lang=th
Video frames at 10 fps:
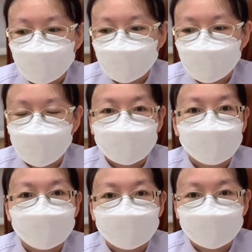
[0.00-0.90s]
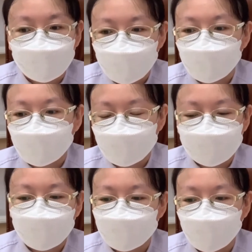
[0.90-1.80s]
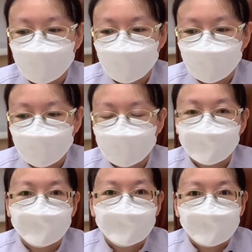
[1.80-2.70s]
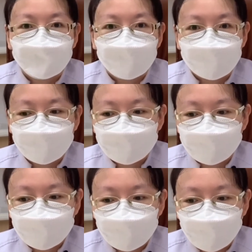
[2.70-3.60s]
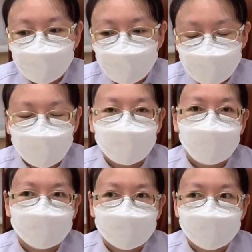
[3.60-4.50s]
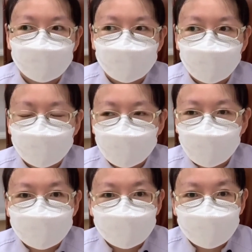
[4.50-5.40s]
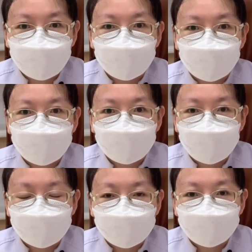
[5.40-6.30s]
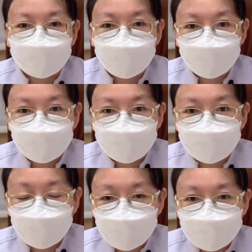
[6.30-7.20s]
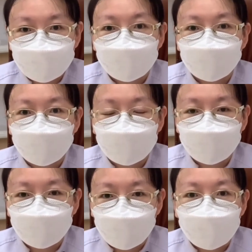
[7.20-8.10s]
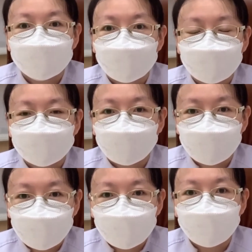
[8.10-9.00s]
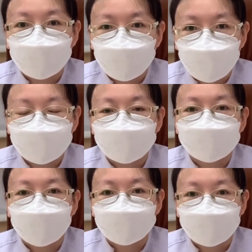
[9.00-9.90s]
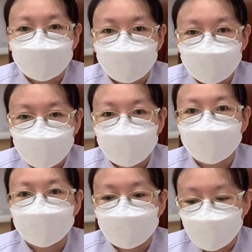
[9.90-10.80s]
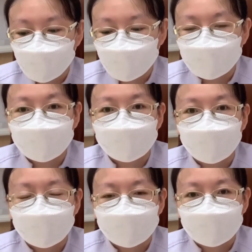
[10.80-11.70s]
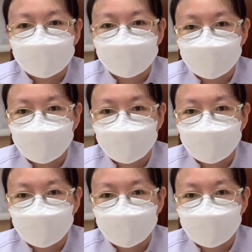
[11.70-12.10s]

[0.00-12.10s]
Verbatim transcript: เม็ดเลือดแดงนิดนึงนะคะ อันนี้ก็ทำแค่นี้เองออันต่อไปสมมติเป็น IgA แล้วแบบเป็นมาด้วย IgA และมาด้วยไตรั่ว และต้องทานยากดภูมิ อันนี้สิ่งที่ต้องทำก็คือ